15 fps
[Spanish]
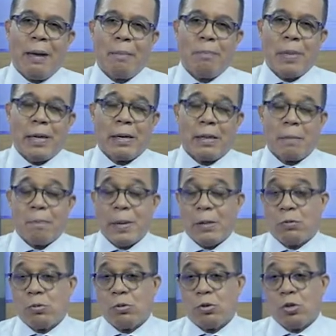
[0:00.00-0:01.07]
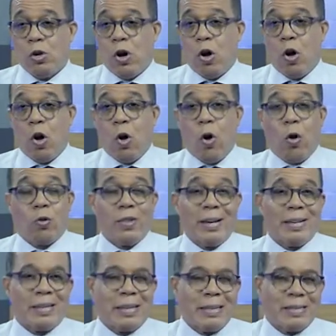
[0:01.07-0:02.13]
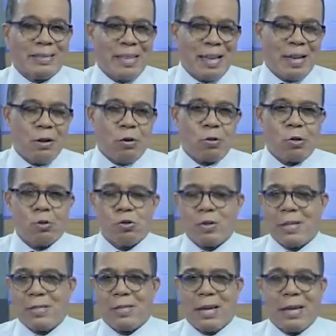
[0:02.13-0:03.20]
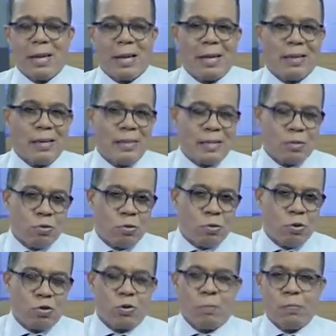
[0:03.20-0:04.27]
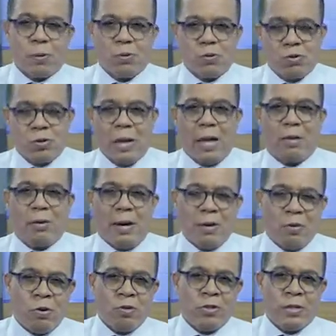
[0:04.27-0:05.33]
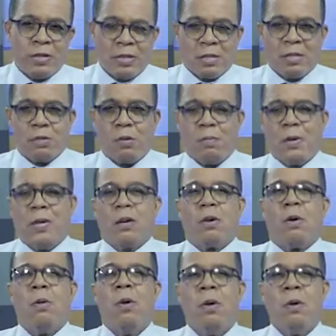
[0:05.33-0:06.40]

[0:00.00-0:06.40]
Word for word: eh, repercusión o del criterio que usted tenga del discurso pronunciado la noche de este domingo